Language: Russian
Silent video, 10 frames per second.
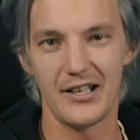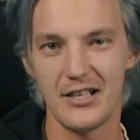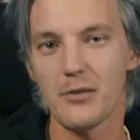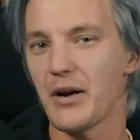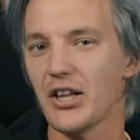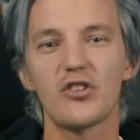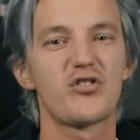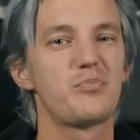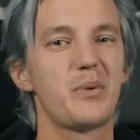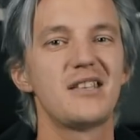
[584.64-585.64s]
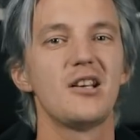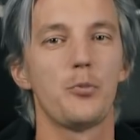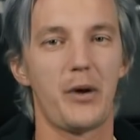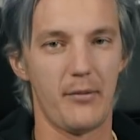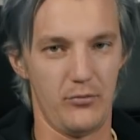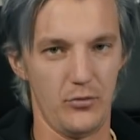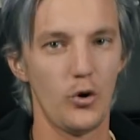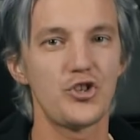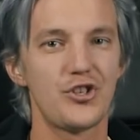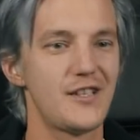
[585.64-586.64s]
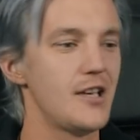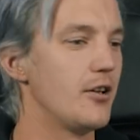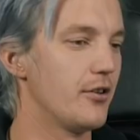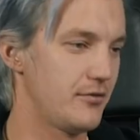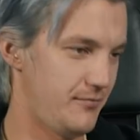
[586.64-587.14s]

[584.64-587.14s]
Отдел продаж спотел прям очень сильно.